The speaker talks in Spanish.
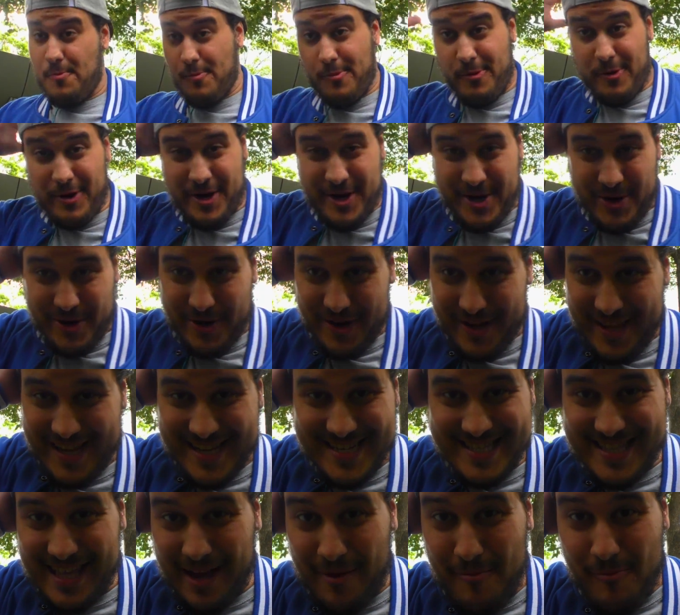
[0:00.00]
Bueno, hoy
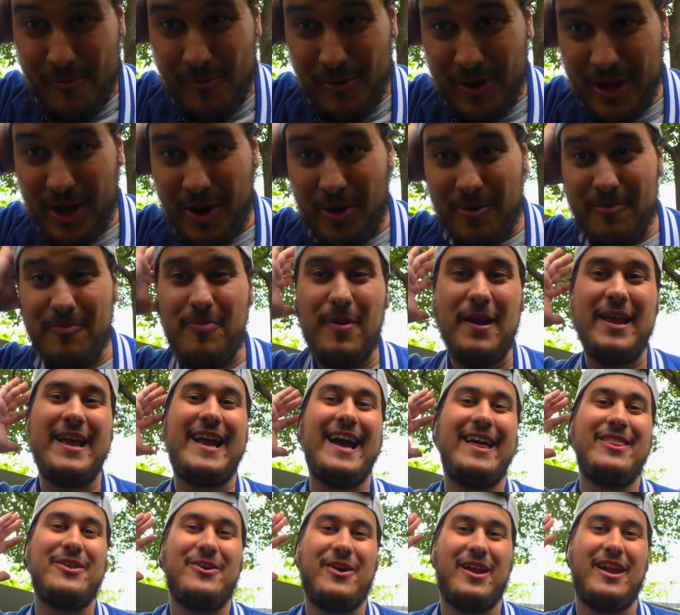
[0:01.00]
está muy
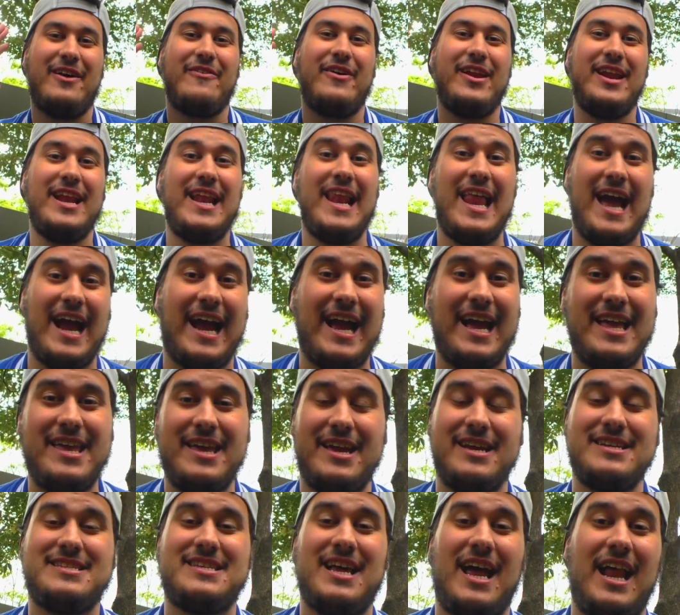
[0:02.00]
complicado grabar en la
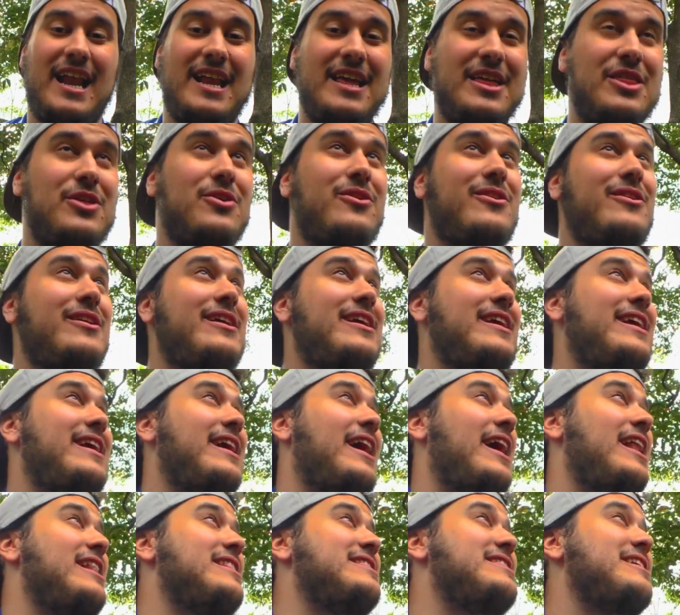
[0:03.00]
calle, he salido y
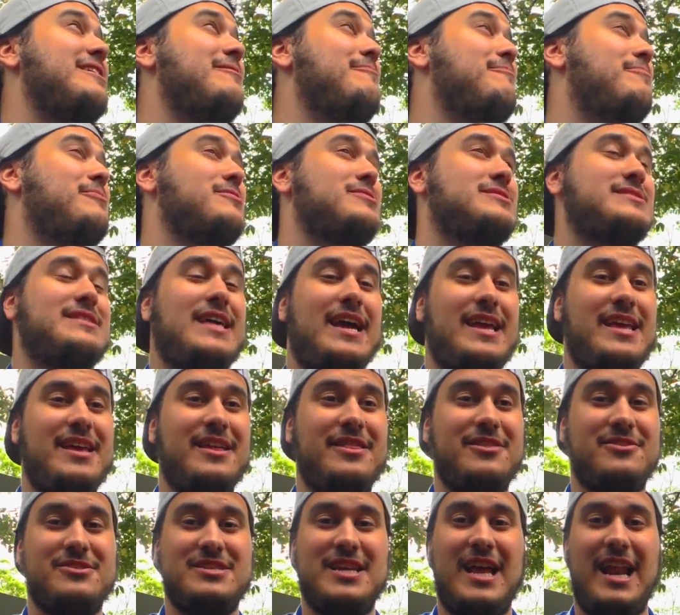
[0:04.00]
el tiempo está
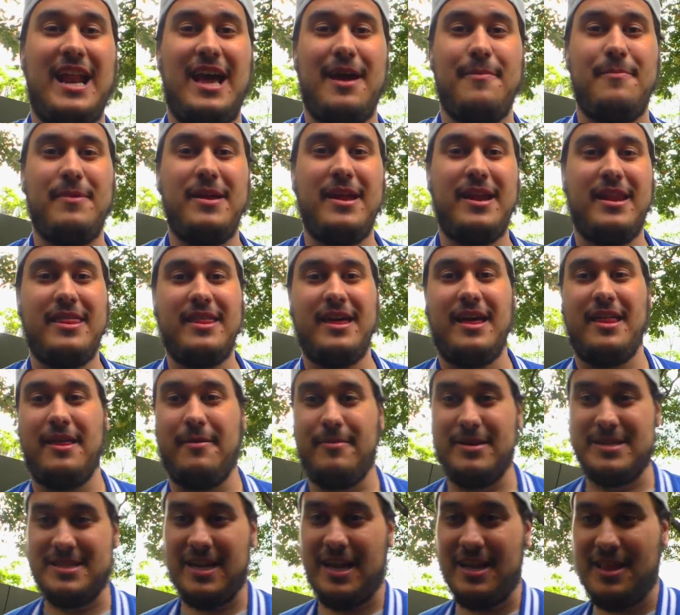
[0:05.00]
yéndose a la mierda,
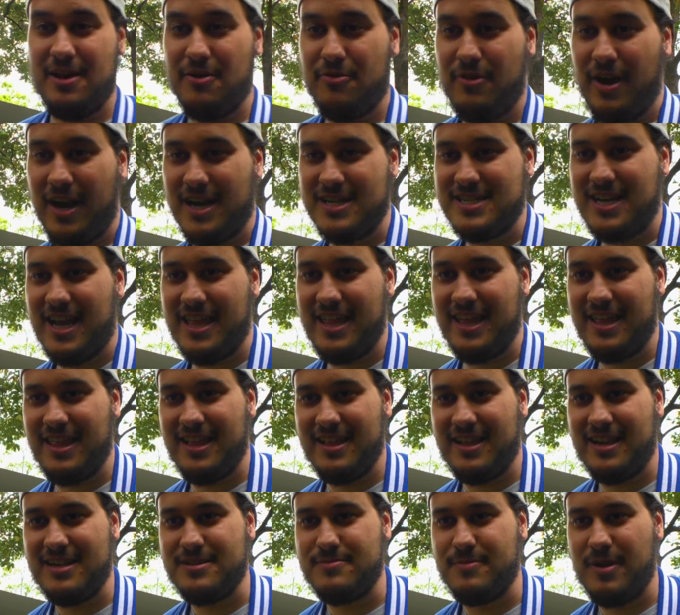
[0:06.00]
además de que tengo una cascada ahí
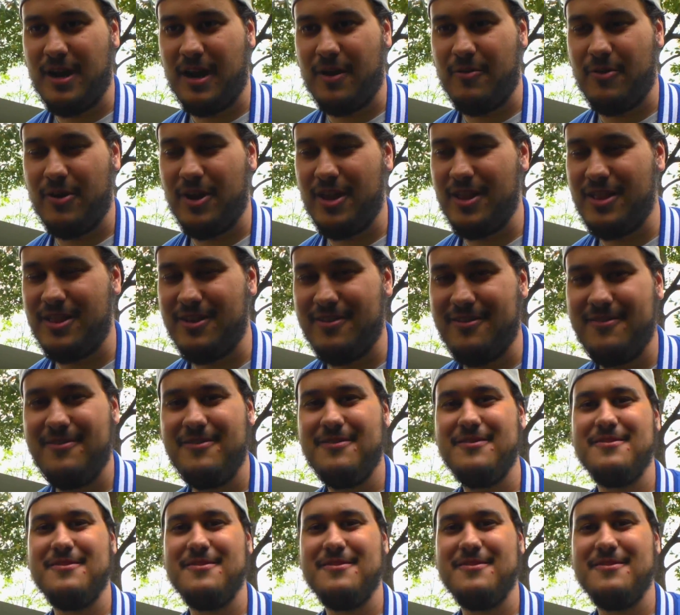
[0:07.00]
detrás, mira qué bonito.